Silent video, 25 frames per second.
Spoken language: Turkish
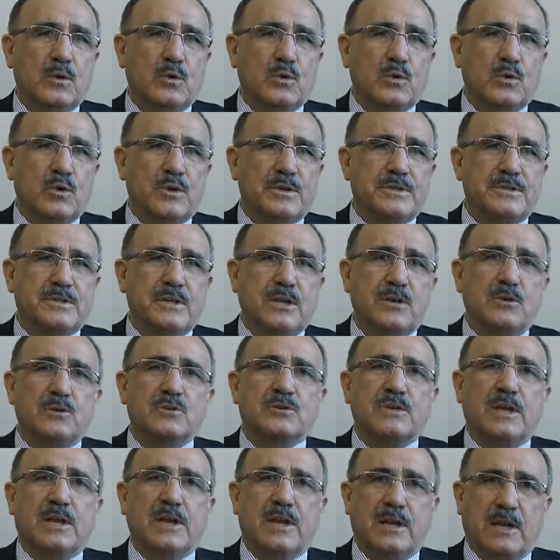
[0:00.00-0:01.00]
Başbakan
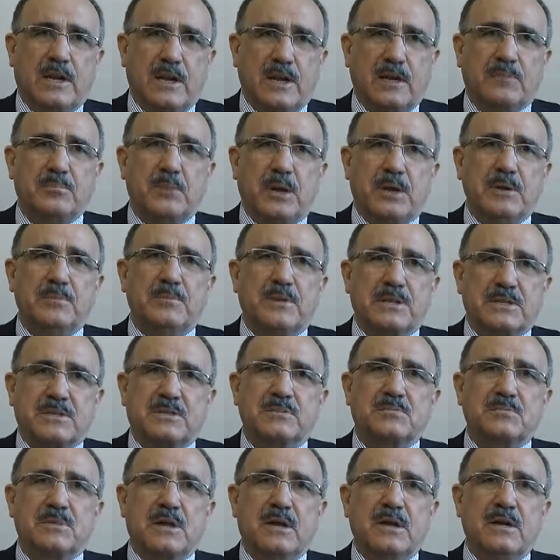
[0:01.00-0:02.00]
Yardımcısı Beşir
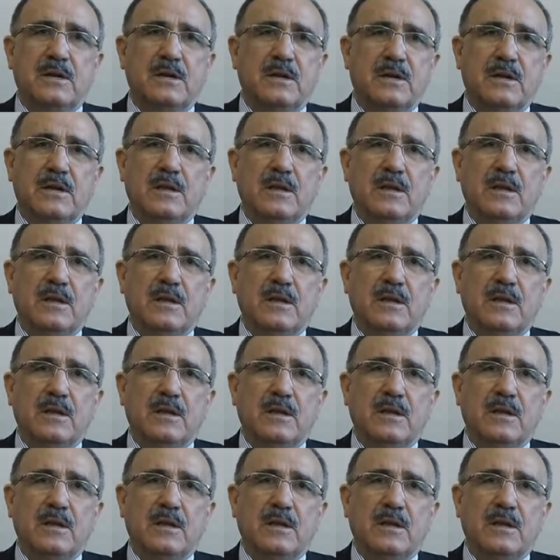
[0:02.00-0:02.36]
Atalay'a bağlı